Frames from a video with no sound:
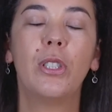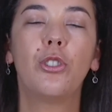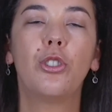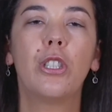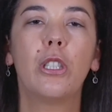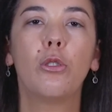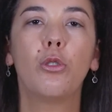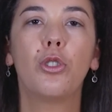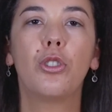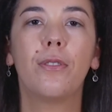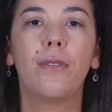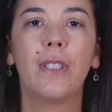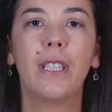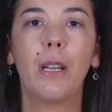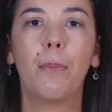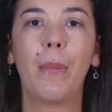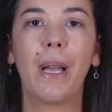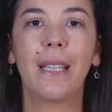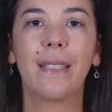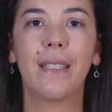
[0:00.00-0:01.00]
estilo de
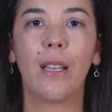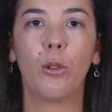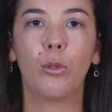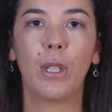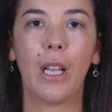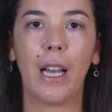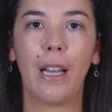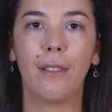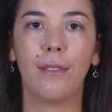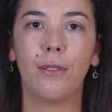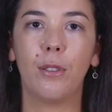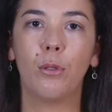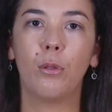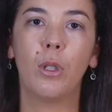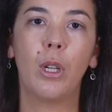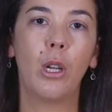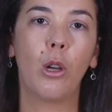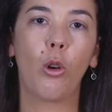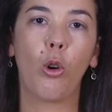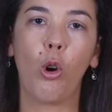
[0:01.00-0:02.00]
vida mais saudável
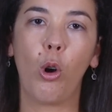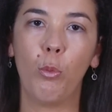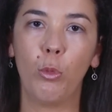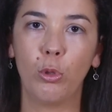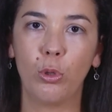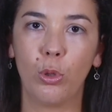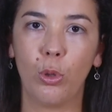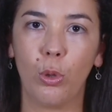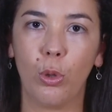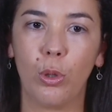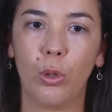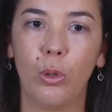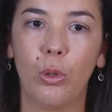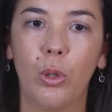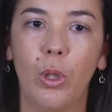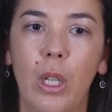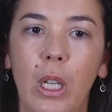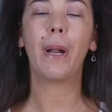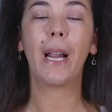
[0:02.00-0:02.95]
como um todo.